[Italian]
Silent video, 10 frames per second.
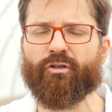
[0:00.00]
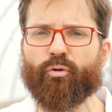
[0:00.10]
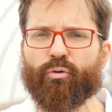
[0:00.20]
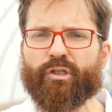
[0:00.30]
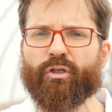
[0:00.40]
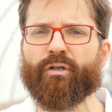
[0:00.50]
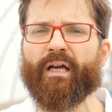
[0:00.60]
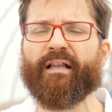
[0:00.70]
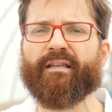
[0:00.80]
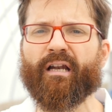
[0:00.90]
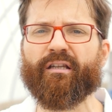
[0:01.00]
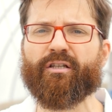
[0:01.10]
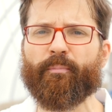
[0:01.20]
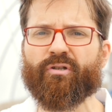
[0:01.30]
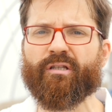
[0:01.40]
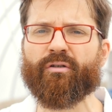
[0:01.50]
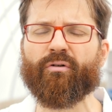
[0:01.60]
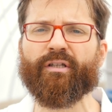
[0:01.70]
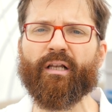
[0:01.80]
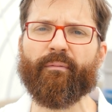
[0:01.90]
in soluzione andare a
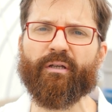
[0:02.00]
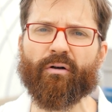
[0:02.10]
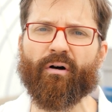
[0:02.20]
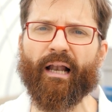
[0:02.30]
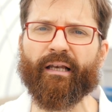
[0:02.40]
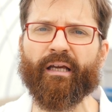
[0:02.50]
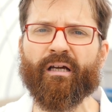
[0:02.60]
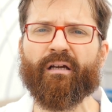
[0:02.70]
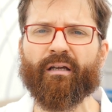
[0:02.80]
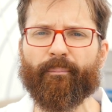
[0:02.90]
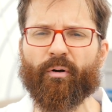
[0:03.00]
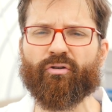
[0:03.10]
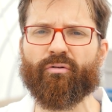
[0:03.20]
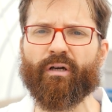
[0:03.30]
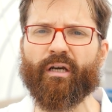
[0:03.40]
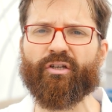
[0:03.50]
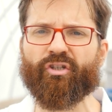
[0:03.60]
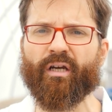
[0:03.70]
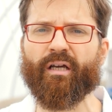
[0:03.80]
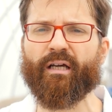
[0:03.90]
disposizione delle microalghe che possono
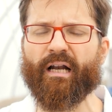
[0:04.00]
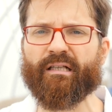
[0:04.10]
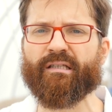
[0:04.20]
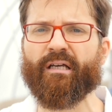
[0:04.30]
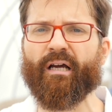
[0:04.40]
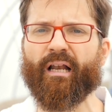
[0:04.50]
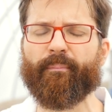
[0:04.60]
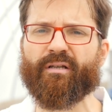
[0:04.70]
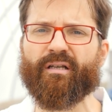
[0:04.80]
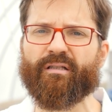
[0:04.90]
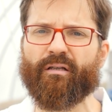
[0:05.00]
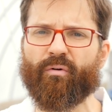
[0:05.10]
crescere grazie alla presenza di